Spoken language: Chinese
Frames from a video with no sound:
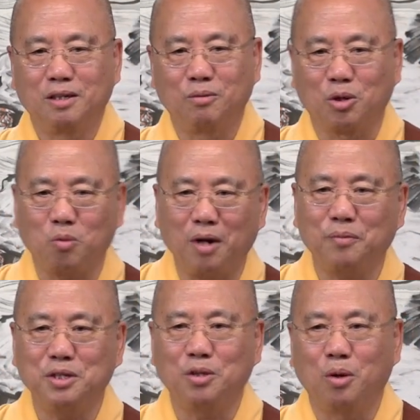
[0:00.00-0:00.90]
我关
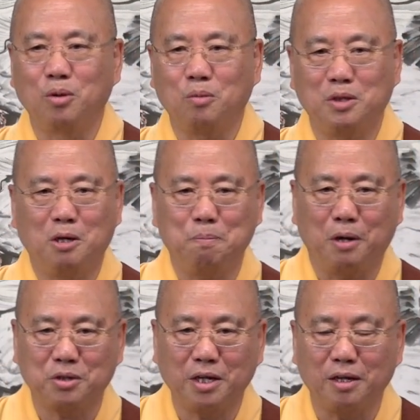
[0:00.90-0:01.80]
门以后，我要表
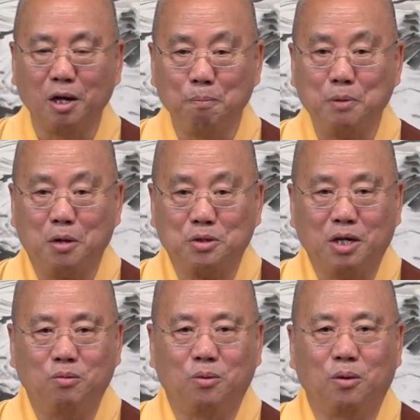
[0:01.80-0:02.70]
现，表
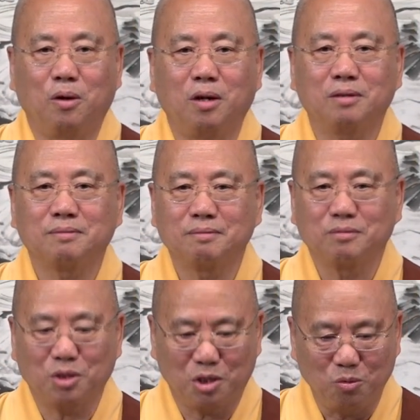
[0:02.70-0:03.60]
现我，
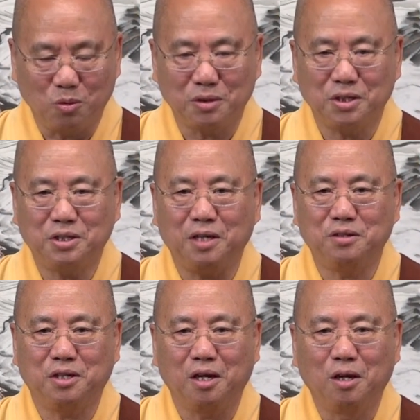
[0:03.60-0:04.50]
这个是我的见
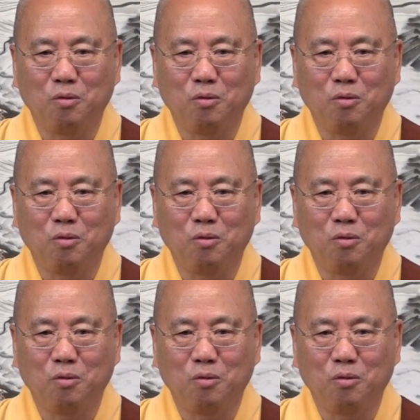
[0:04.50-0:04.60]
解。